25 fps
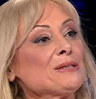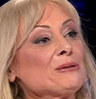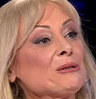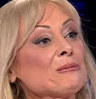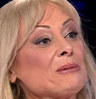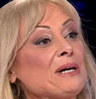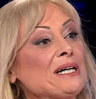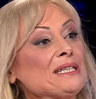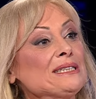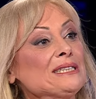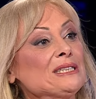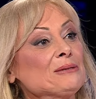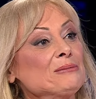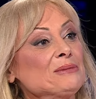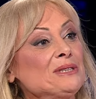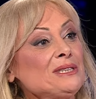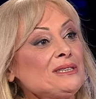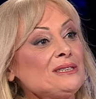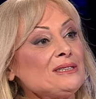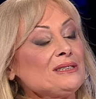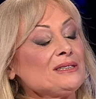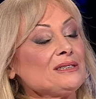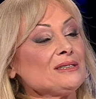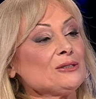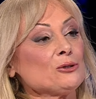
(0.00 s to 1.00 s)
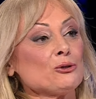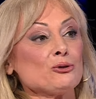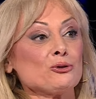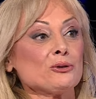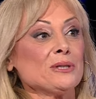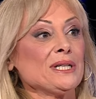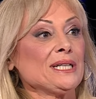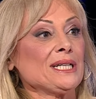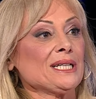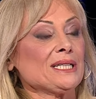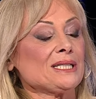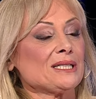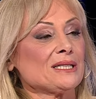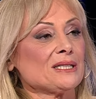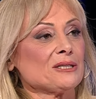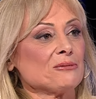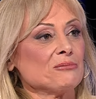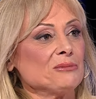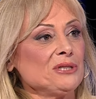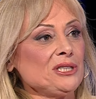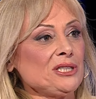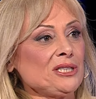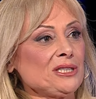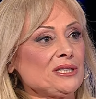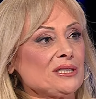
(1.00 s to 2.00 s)
babaannemi gözüme
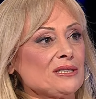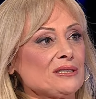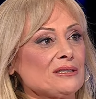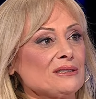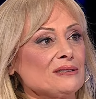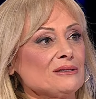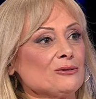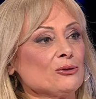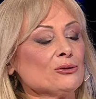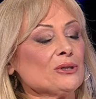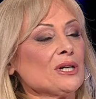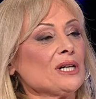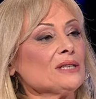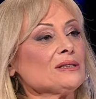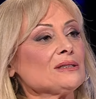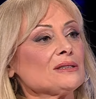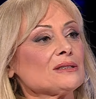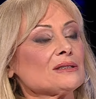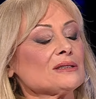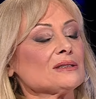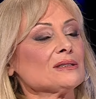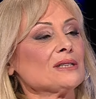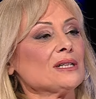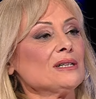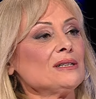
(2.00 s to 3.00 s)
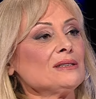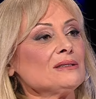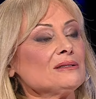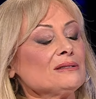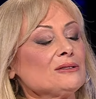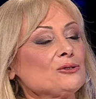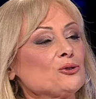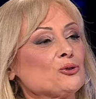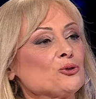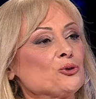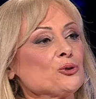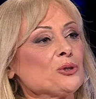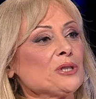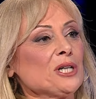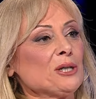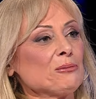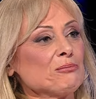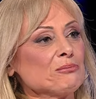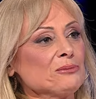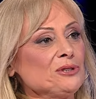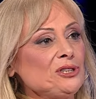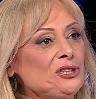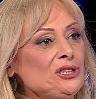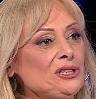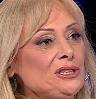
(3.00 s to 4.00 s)
kestirmiş. 16'sında çocuk
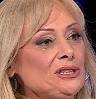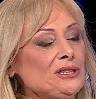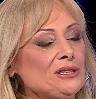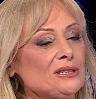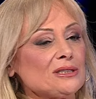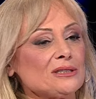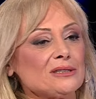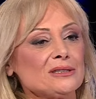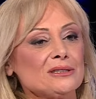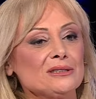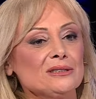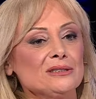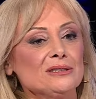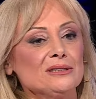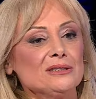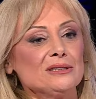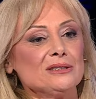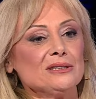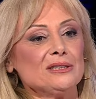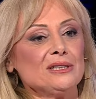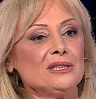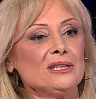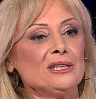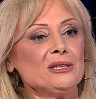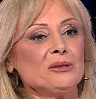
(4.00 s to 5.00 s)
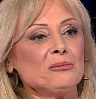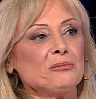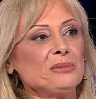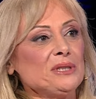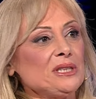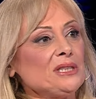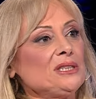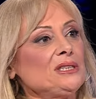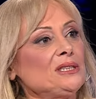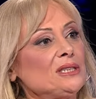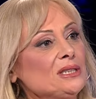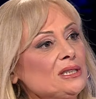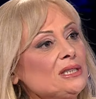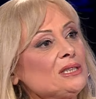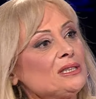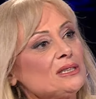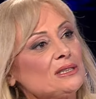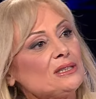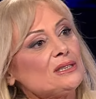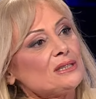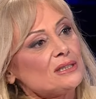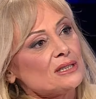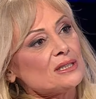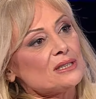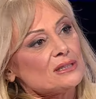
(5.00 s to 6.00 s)
yapmış. Birinci,
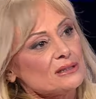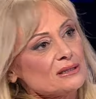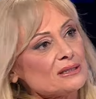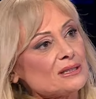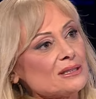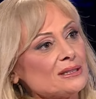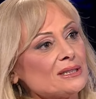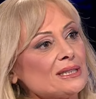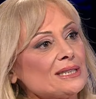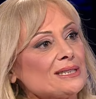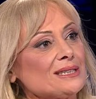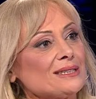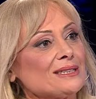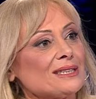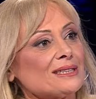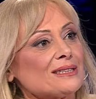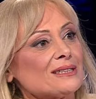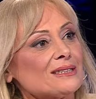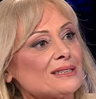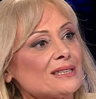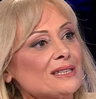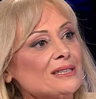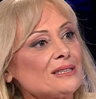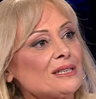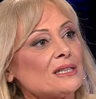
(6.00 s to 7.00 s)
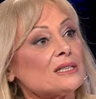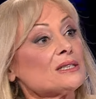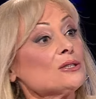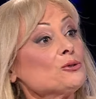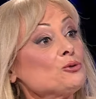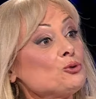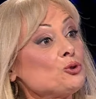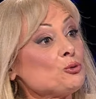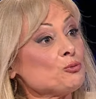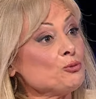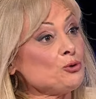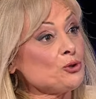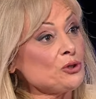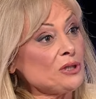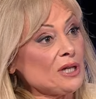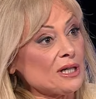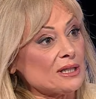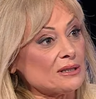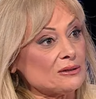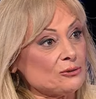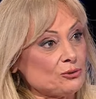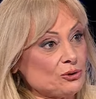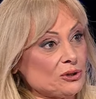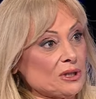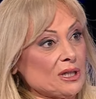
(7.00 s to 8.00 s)
ikinci, sekize kadar arada
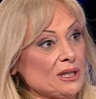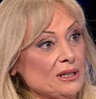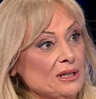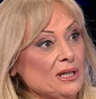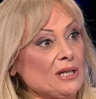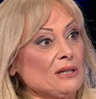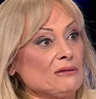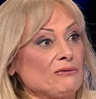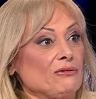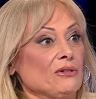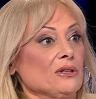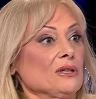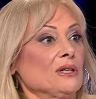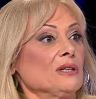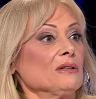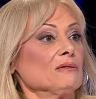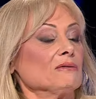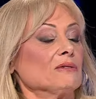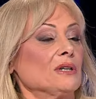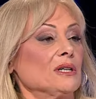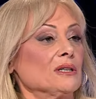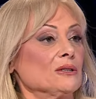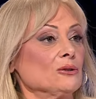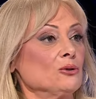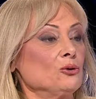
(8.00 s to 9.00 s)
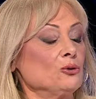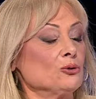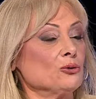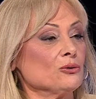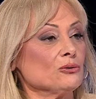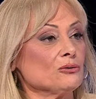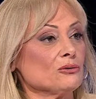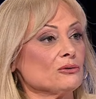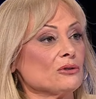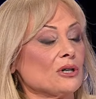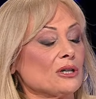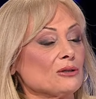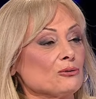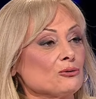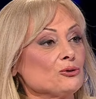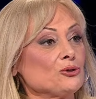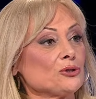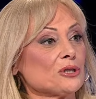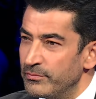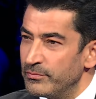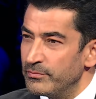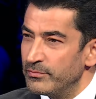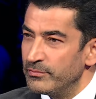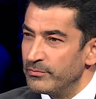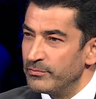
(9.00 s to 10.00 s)
düşmüşler. Düşenler falan var. Öyle yani
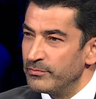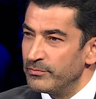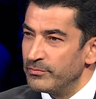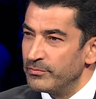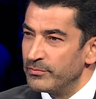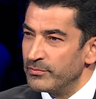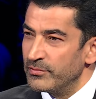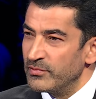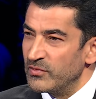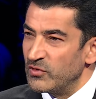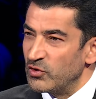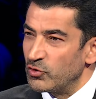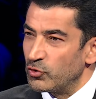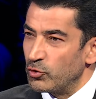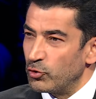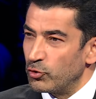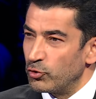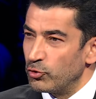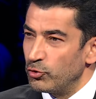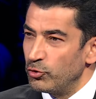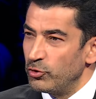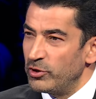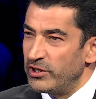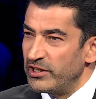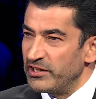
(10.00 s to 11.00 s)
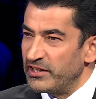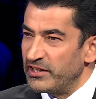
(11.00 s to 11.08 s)
düşen... E... Torunuyla